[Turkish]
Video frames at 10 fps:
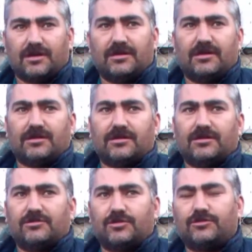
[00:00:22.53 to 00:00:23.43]
İnanın
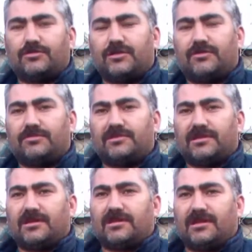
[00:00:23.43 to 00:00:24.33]
ki çocukta ve
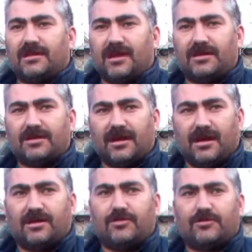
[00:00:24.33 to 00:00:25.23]
bizlerde hani
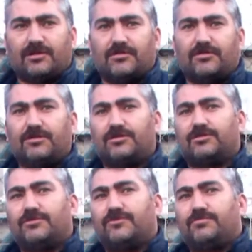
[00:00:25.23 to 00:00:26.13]
aile ortamında
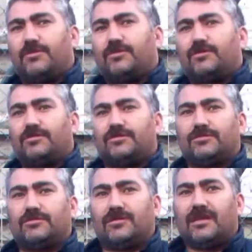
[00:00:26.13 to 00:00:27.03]
olsun, futbolda olsun
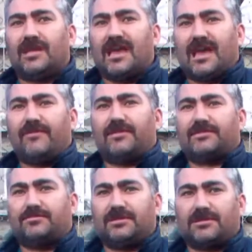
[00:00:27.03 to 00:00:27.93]

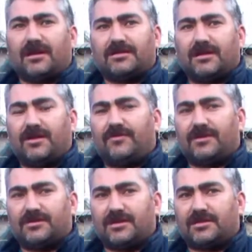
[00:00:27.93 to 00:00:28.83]
hevesi bir kat daha
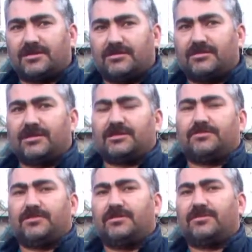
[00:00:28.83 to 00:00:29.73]
fazlalaştı.
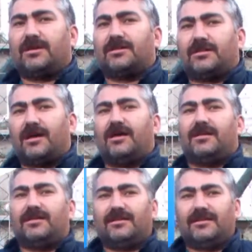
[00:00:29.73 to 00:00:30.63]
Disiplini bir kat daha
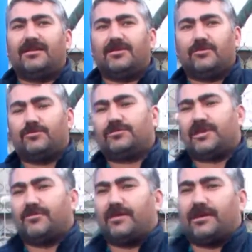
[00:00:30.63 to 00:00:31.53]
üst
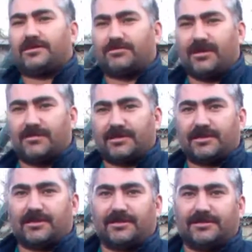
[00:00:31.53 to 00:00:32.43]
seviyeye çıkmaya
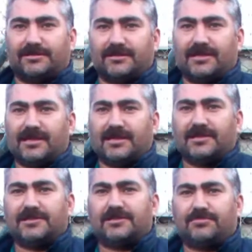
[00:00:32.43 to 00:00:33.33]
başladı.
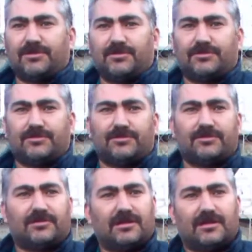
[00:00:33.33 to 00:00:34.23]
Disiplin olsun,
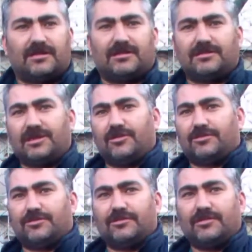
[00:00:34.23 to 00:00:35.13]
şey
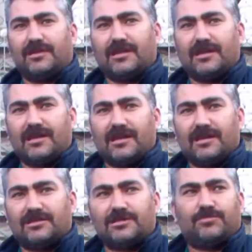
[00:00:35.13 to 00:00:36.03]
olsun,
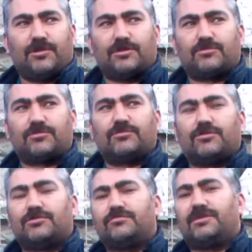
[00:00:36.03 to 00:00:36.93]
spora tutkusu
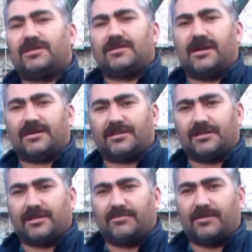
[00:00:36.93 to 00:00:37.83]
olsun biraz daha arttı
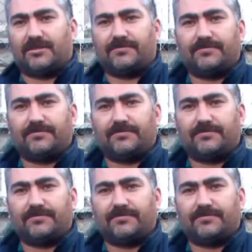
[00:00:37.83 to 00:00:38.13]
diyebilirim.